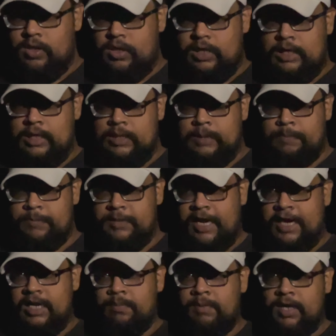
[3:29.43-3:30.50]

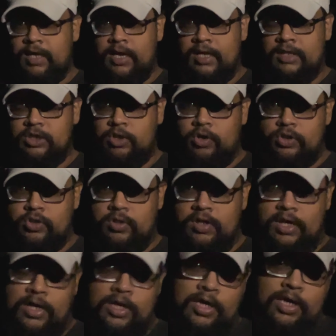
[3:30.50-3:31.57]
डायनेमिक रेंज है और जो
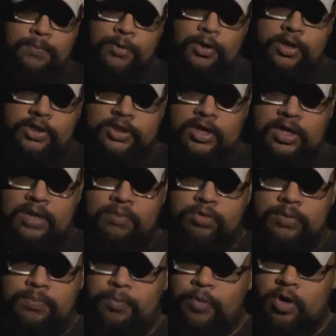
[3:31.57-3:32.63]
कलर रिप्रोडक्शन है
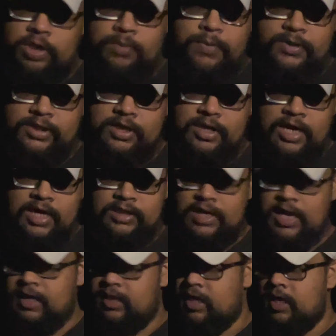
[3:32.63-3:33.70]
मुझे बहुत पसंद है
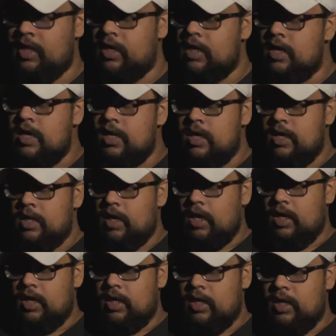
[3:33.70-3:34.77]
आई थिंक
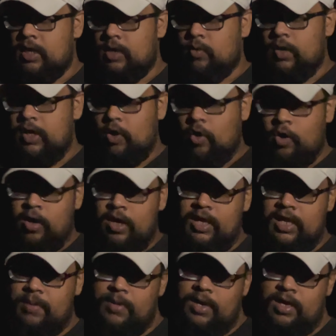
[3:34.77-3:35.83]
आ, कोई और
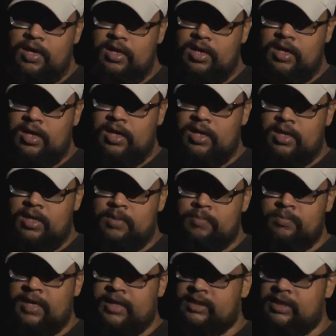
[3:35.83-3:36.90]
कैमरा नहीं
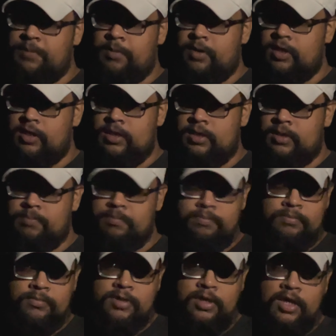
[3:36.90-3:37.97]
है एक्सेप्ट
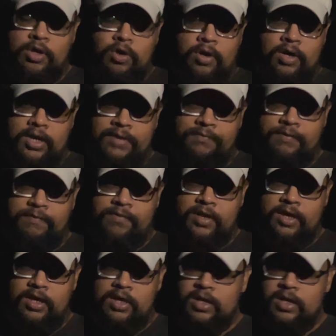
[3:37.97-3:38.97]
द निकॉन डी फिफ्टी